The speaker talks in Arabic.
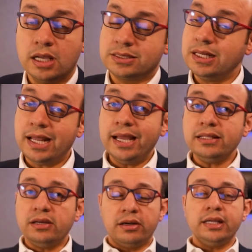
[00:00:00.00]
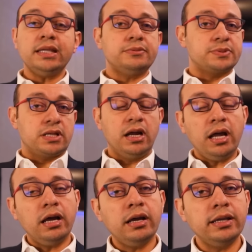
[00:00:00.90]
اصل انا عادي قريت
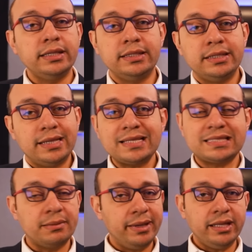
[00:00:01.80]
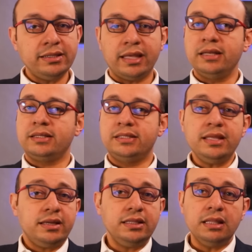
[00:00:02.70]
بصراحه ان الناس زمان كان
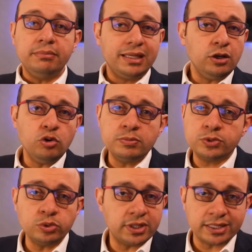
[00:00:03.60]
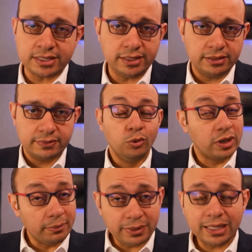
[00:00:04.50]
كتير جدا بيجي لهم سوء تغذيه
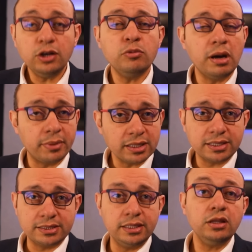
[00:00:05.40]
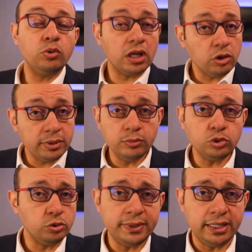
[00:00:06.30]
وكان بيجي لهم امراض كتير وكانوا
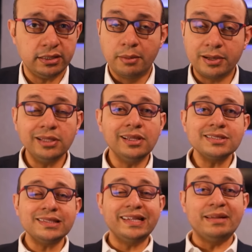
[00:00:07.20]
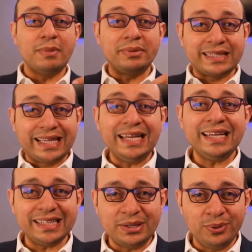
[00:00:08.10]
بيموتوا بيها امراض اصلا لما
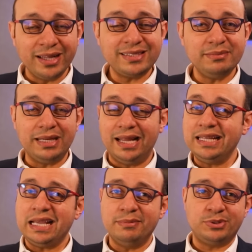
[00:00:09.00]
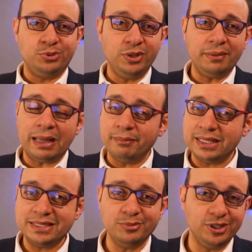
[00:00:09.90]
بتجيلنا دلوقتي بنعالجها بسهوله
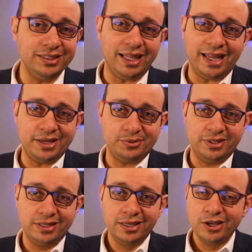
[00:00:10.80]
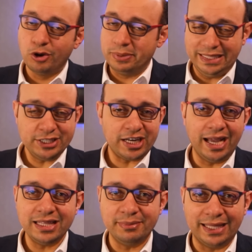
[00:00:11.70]
بحبيتين مضاد حيوي وبنعيش
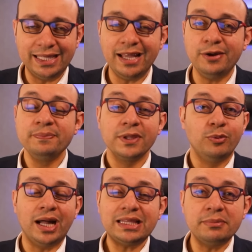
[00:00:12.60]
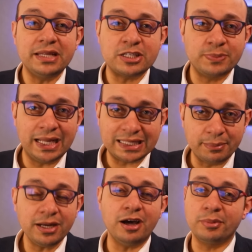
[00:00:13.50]
عادي بعدها وحتى ما بقيناش
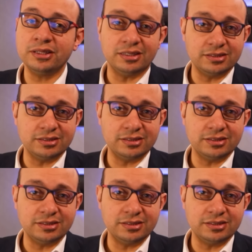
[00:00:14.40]
بنعتبرها امراض